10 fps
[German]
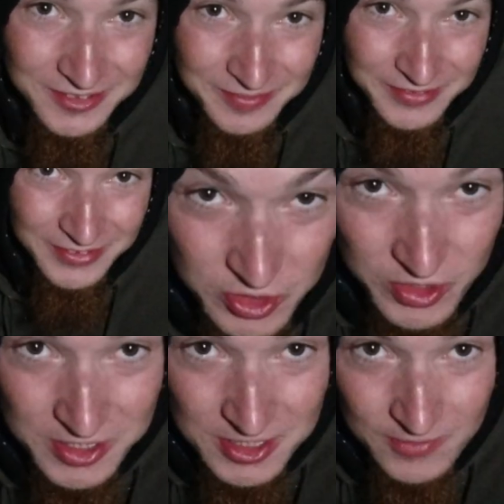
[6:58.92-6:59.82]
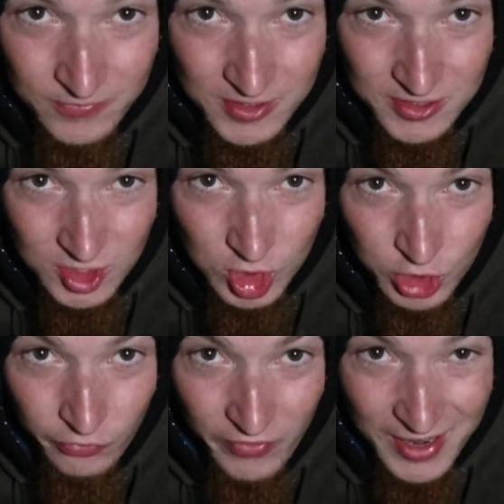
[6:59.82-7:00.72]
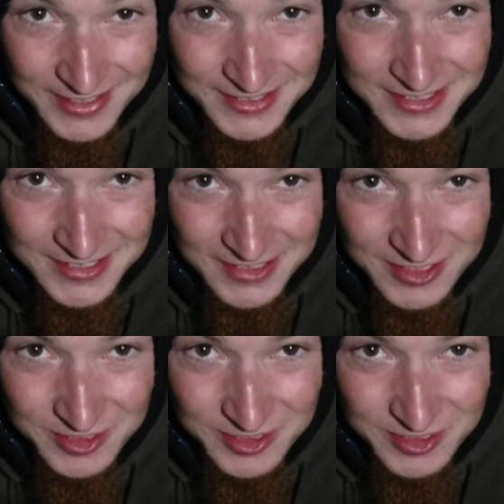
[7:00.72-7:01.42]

haben. Also nachdem wir dieses Schwarztee